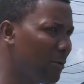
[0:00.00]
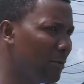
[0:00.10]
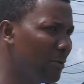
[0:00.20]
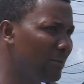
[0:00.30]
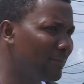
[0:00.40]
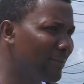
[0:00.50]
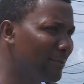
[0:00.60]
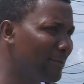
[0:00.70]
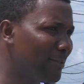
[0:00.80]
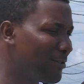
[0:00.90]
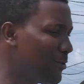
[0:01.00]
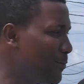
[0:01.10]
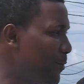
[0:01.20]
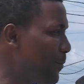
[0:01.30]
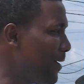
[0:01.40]
bah, je ne
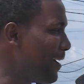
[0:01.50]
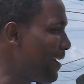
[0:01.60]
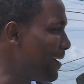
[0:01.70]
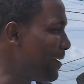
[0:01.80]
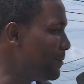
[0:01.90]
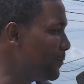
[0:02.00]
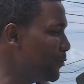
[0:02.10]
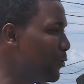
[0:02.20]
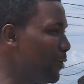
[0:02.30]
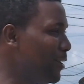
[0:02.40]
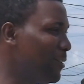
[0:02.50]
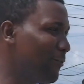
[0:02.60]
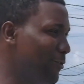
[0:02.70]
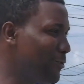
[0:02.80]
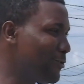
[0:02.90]
peux pas vous donner une
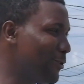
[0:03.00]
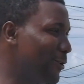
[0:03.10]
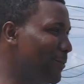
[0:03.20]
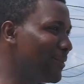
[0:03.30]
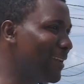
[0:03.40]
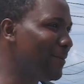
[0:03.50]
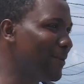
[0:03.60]
définition comme telle,